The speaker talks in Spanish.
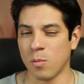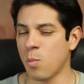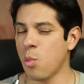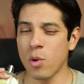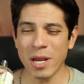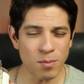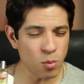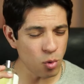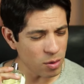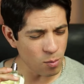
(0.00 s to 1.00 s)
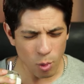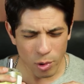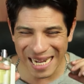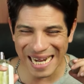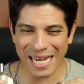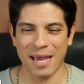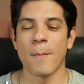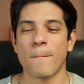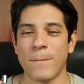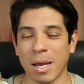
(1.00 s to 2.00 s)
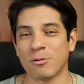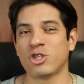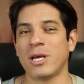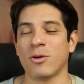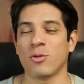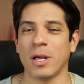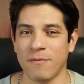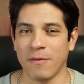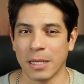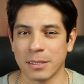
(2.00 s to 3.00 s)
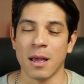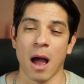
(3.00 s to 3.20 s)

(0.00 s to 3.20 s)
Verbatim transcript: Muy, muy, muy ligera, pero sí hay una diferencia.